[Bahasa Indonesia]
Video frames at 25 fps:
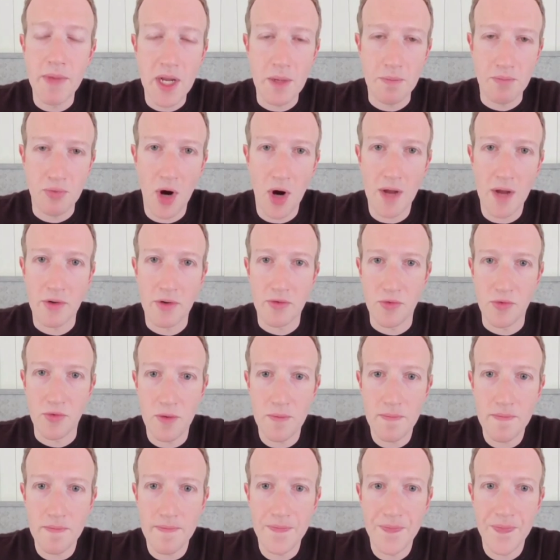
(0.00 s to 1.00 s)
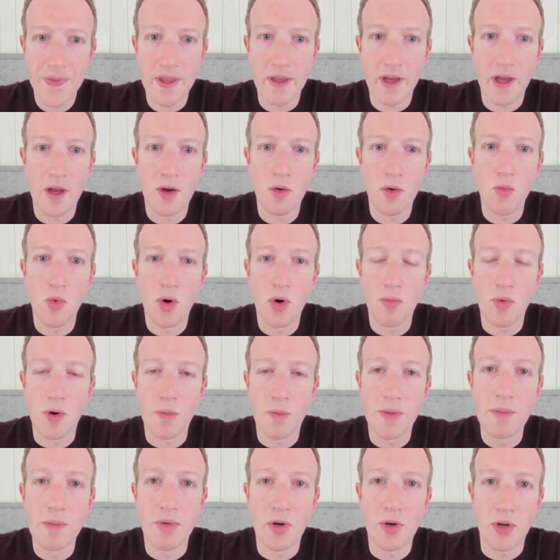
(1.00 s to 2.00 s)
apakah ingin dibuka secara
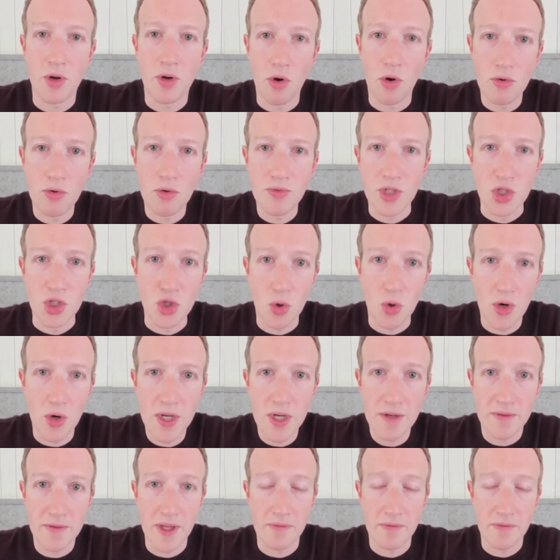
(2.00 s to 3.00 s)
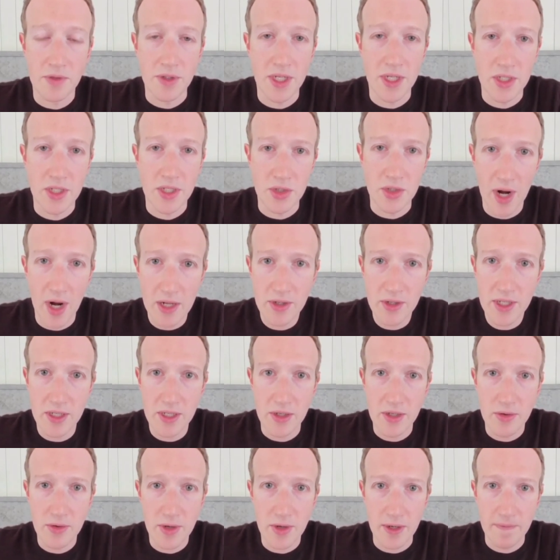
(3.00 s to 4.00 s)
publik atau ingin menguncinya dengan
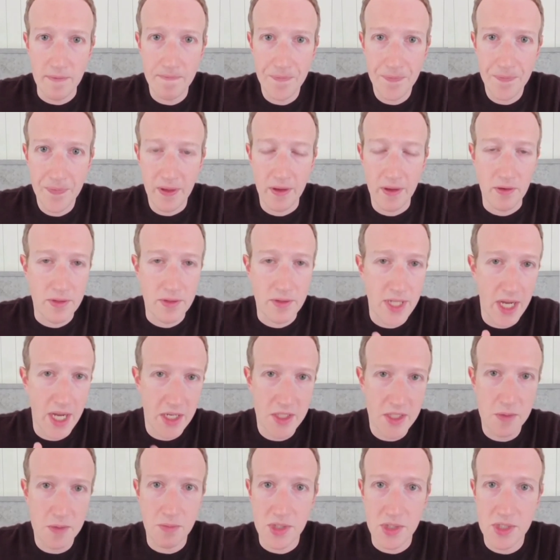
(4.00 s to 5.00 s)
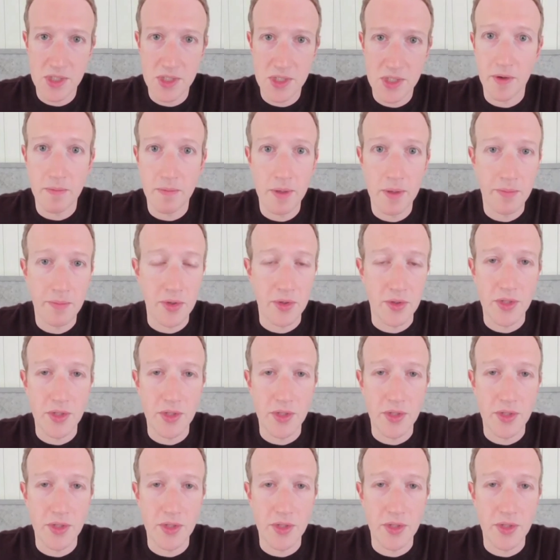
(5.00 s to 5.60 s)
peserta-peserta undangan saja.